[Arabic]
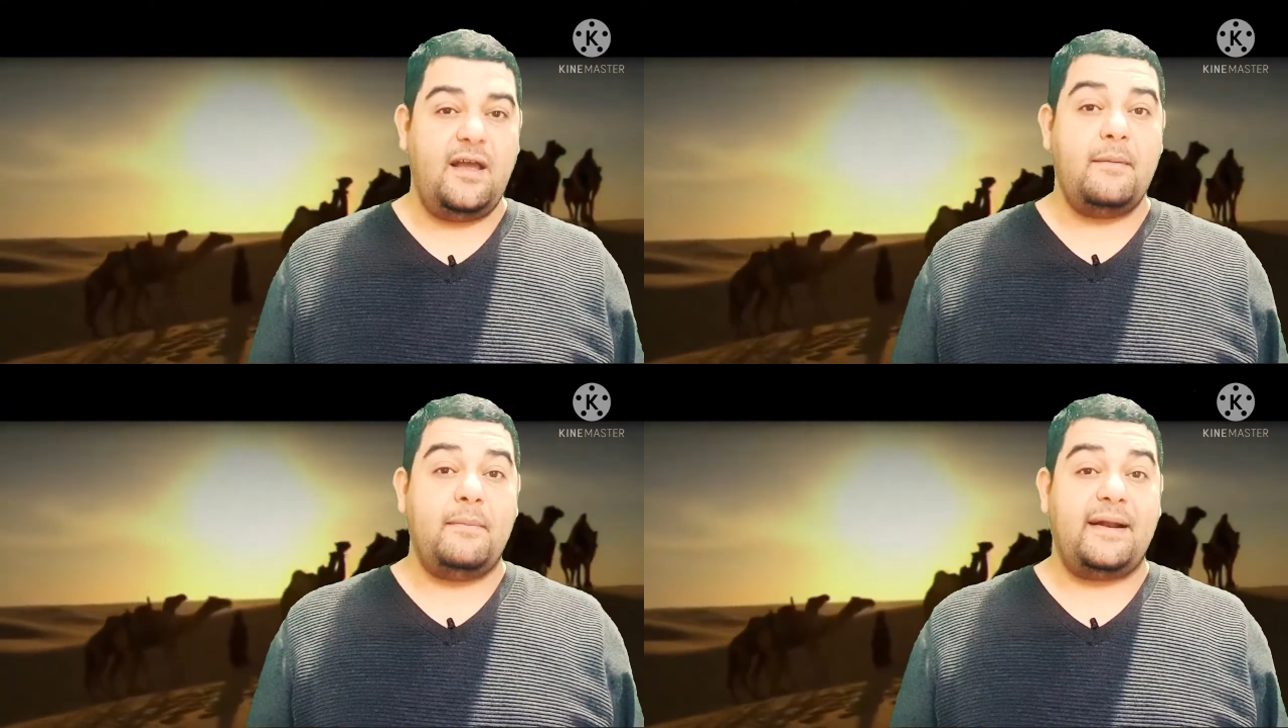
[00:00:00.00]

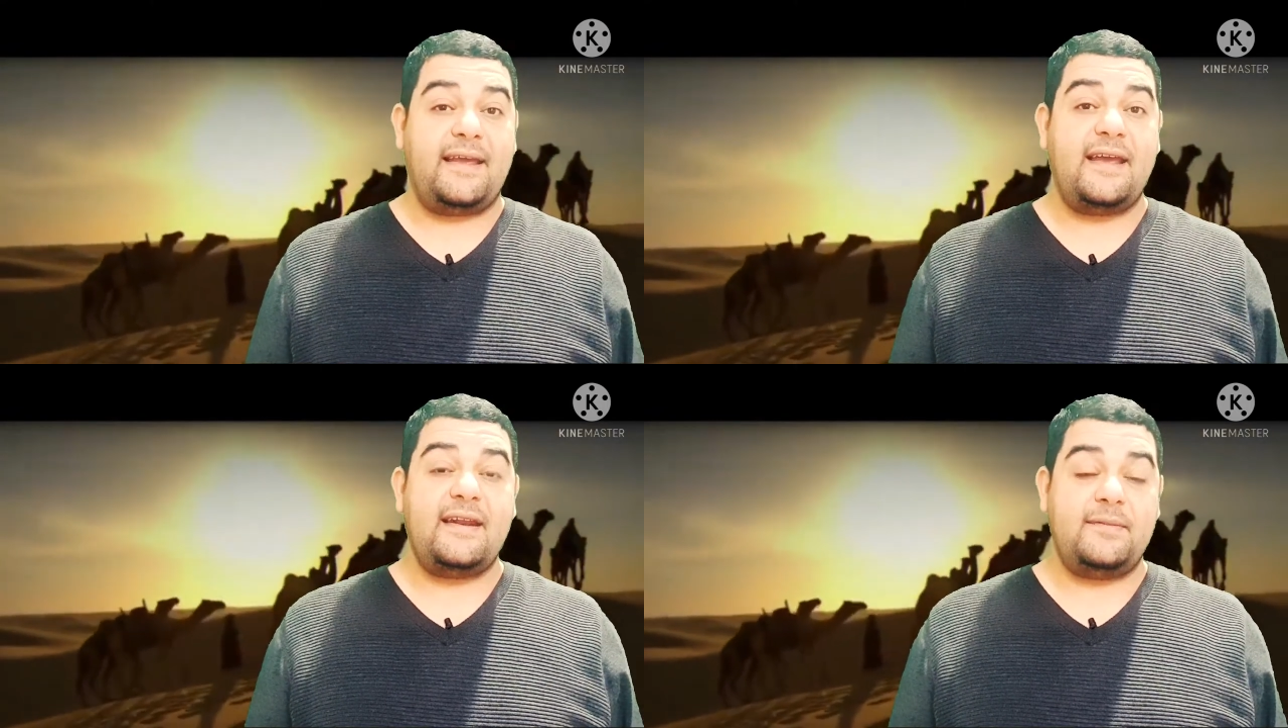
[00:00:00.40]
بل
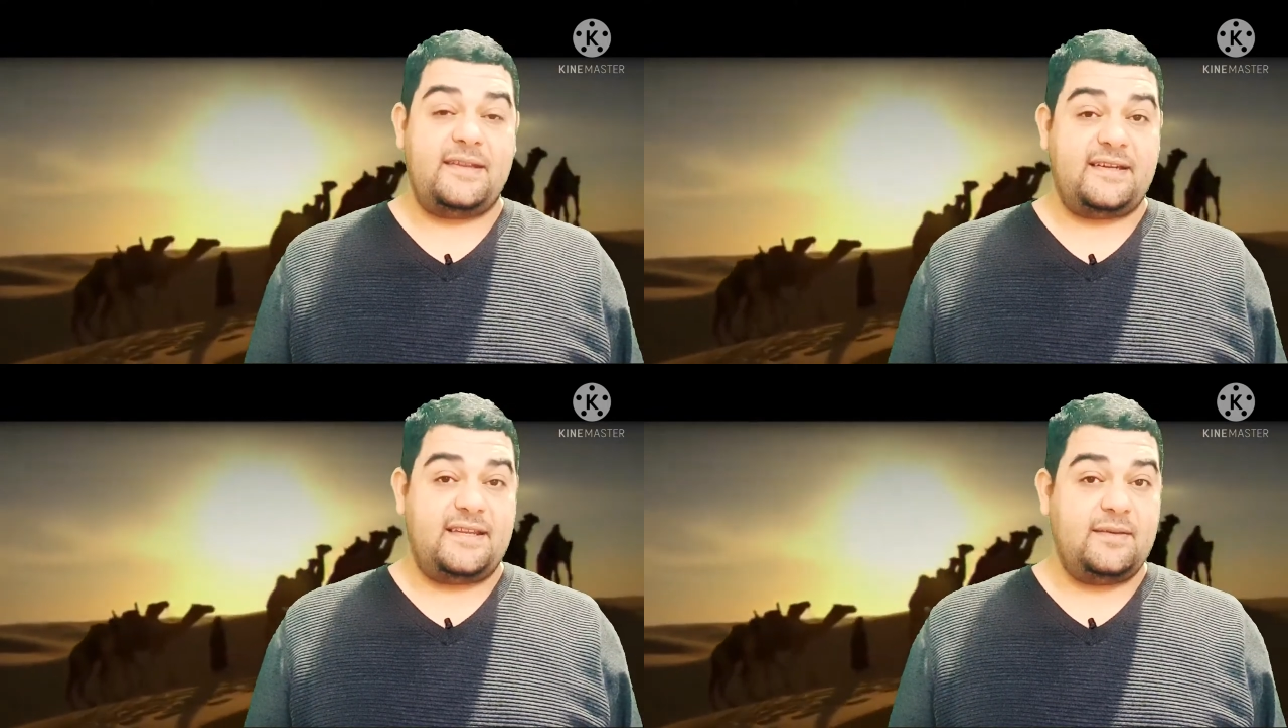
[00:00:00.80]
كان
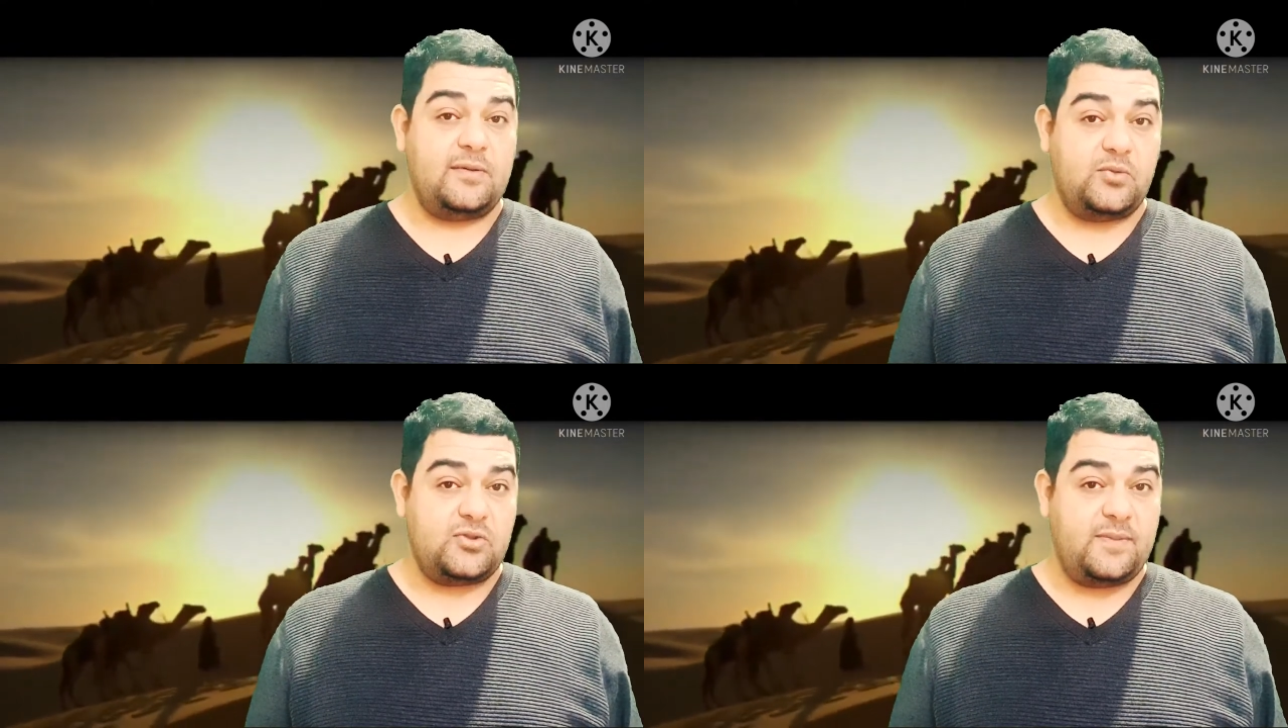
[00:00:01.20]
بترتيب
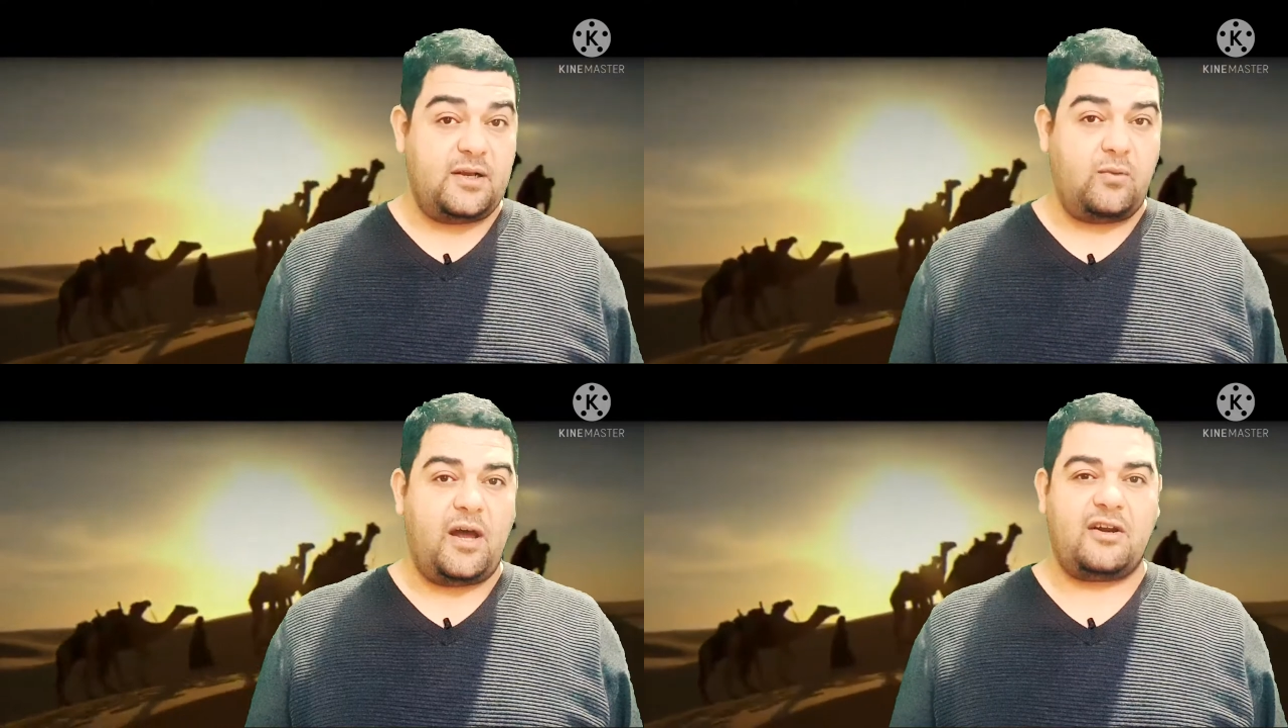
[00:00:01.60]
مسبق
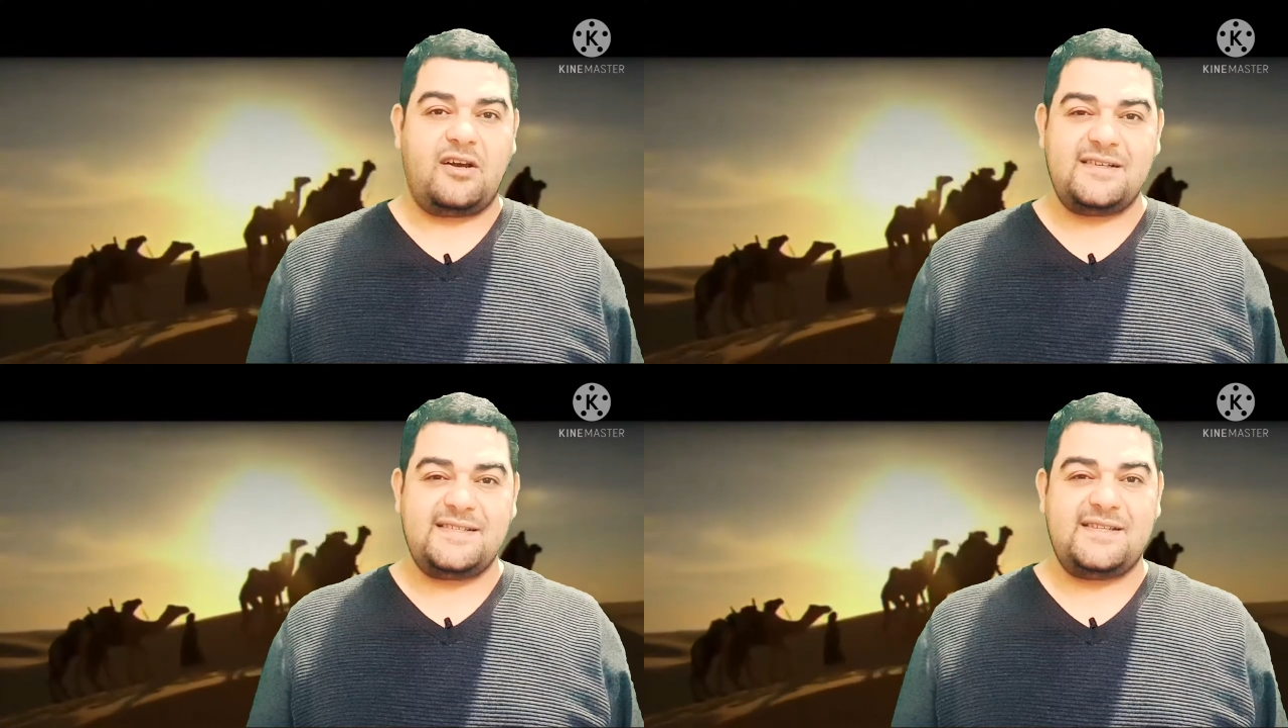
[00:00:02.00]
وعن
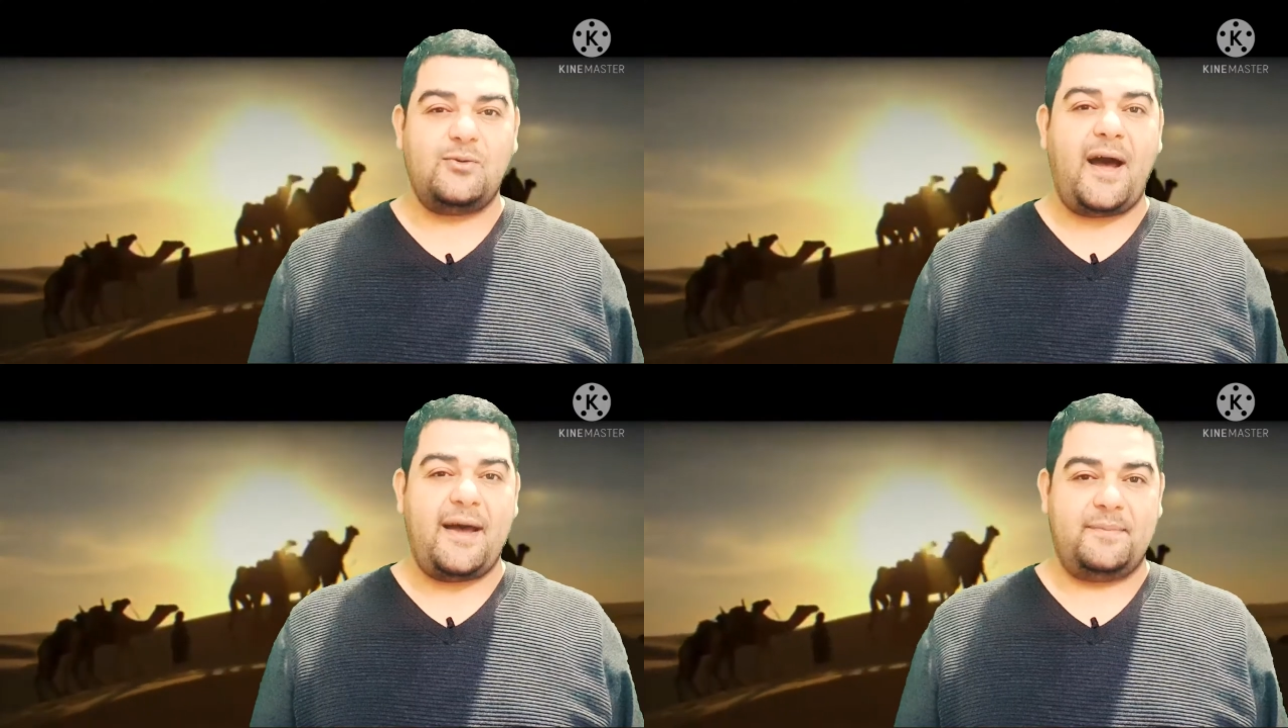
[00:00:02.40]
قصد
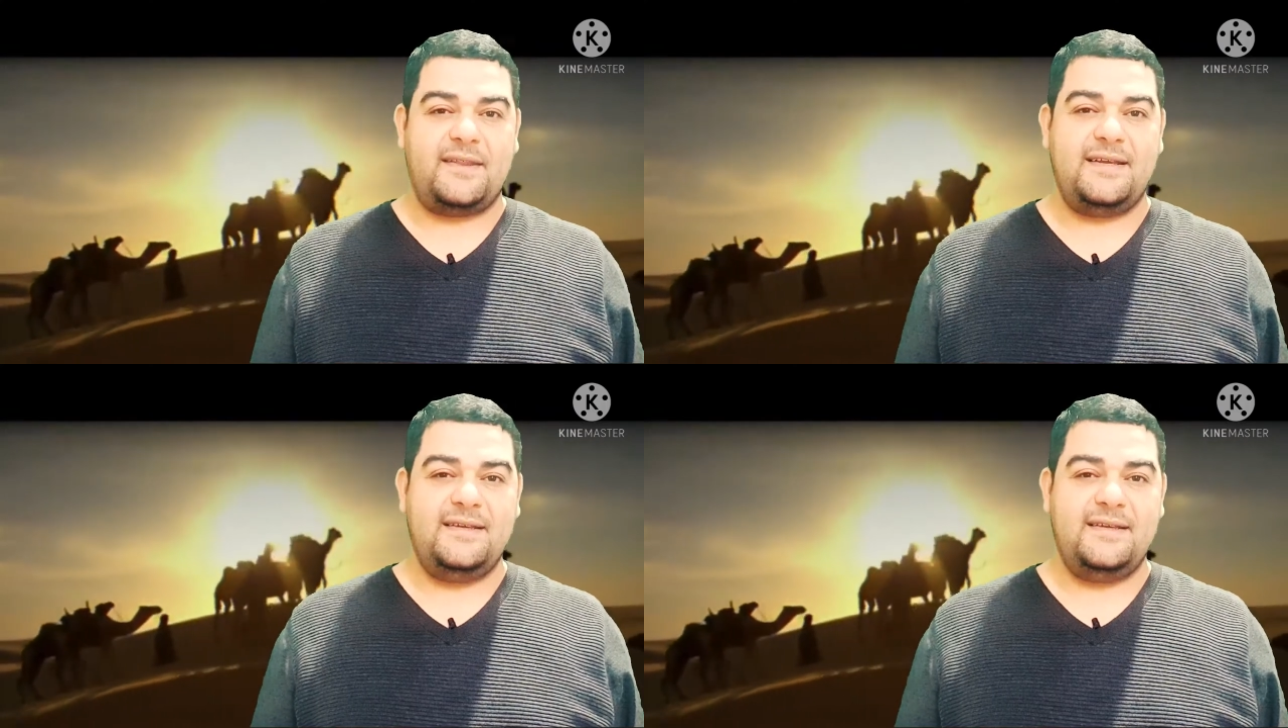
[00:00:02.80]
وعمد.